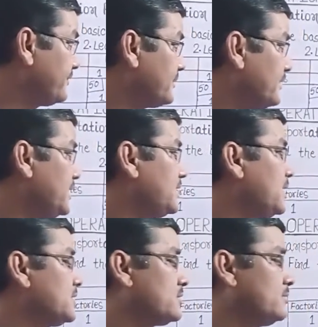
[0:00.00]
फिफ्थ
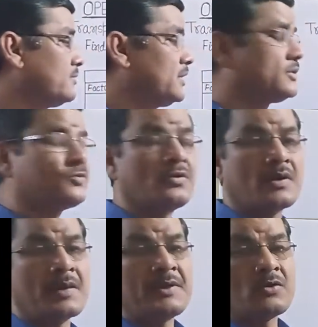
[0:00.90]
रिटेल
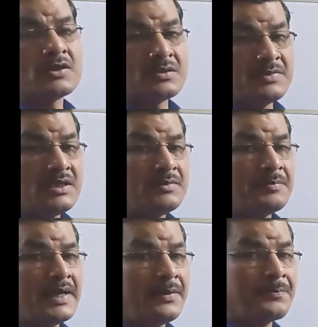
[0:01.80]
स्टोर का भी कॉस्ट
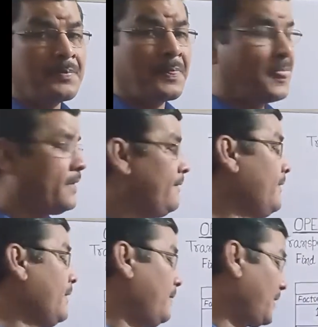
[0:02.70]
मिनिमम है
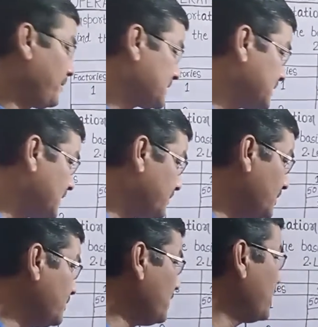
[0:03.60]
हमारे पास ये
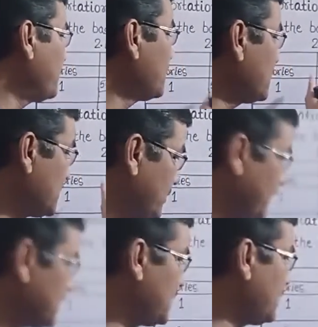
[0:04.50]
भी मिनिमम है तो
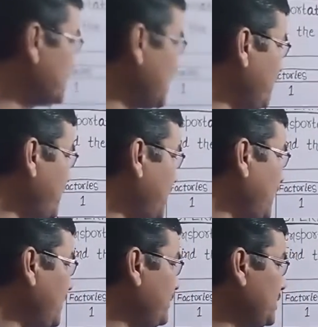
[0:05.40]
सिक्वेंशियल हम चले
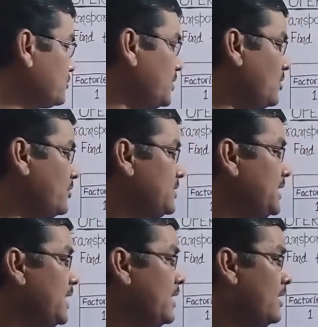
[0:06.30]
पहले हमने इसको एलाउ
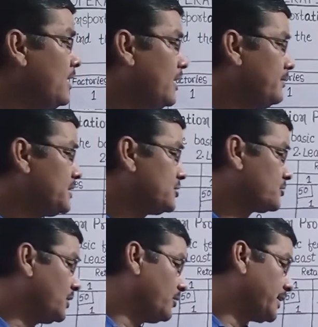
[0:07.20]
किया अब
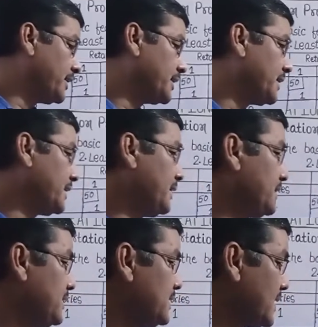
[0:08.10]
इसको एलोकेट करेंगे
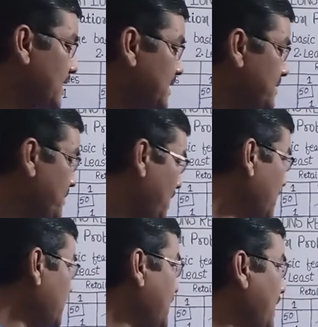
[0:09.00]
तो इनका
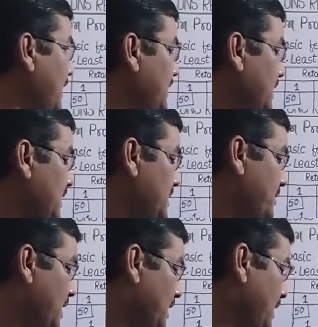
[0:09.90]
डिमांड क्या है इनका
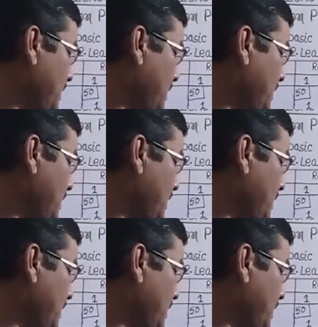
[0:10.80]
डिमांड